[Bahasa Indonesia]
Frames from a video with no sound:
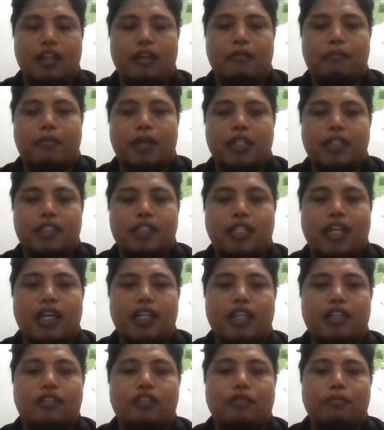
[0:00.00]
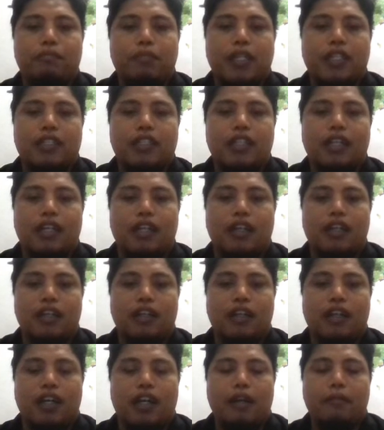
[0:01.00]
Pasti ada topiknya.
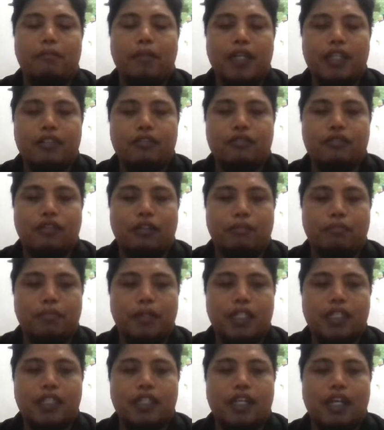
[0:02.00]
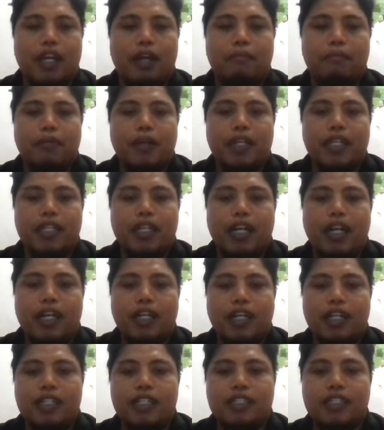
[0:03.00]
Apa itu topik? Apa yang
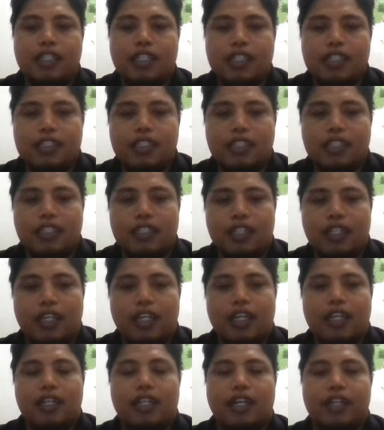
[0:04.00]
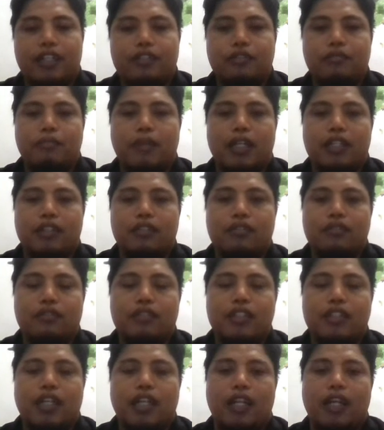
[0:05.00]
akan diteliti? Nah, itu masuk
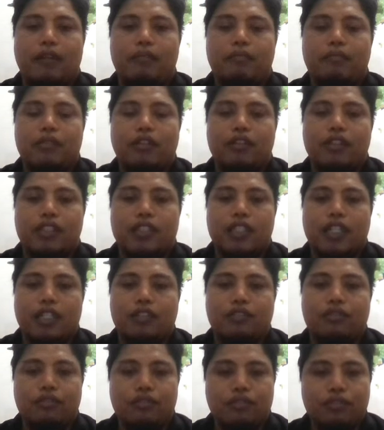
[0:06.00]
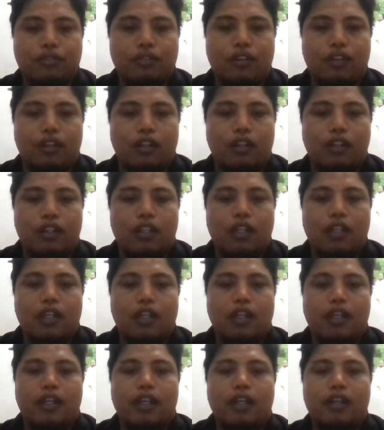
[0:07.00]
dalam konteks judul.
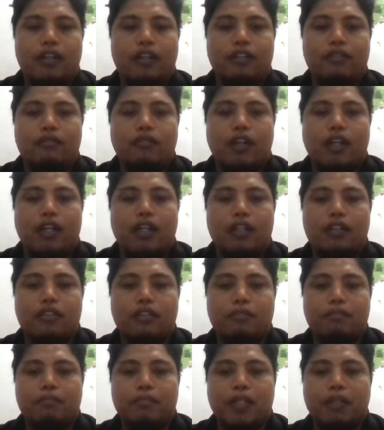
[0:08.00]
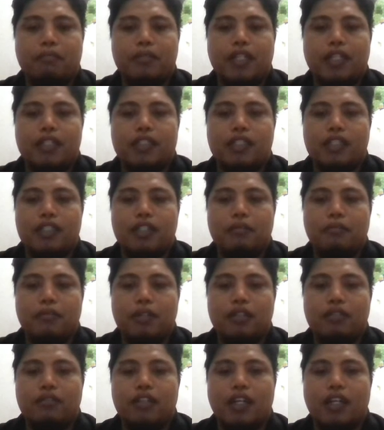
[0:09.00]
Yang kedua, topik biasanya
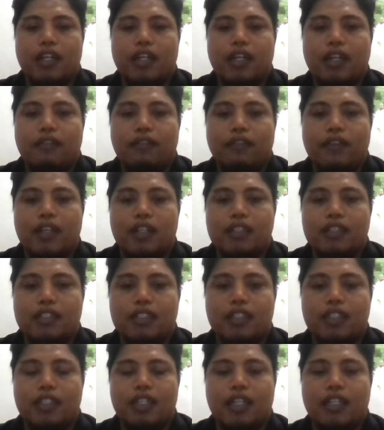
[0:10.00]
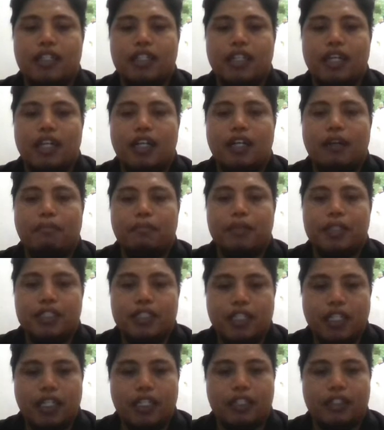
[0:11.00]
menggunakan frase yang dianggap
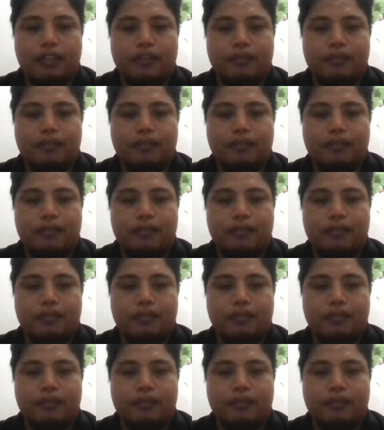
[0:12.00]
penting.